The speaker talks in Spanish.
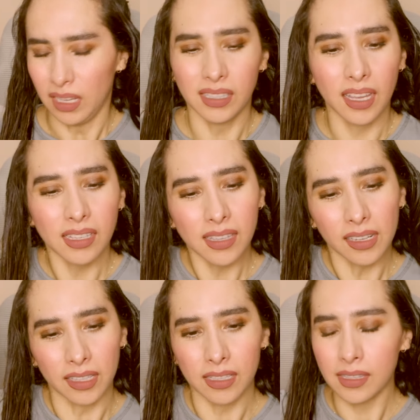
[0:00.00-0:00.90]
es que esta
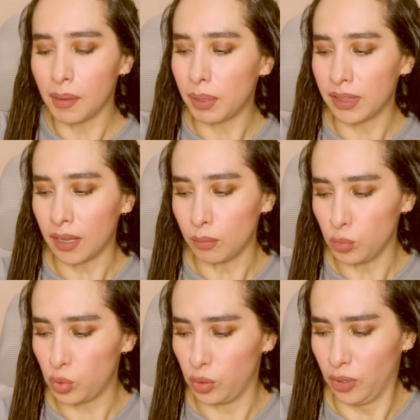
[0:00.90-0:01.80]
le tienes que apretar
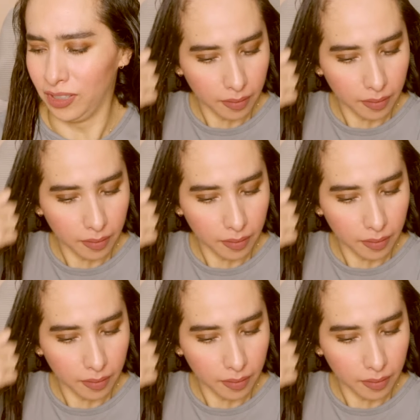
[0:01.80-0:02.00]
mucho.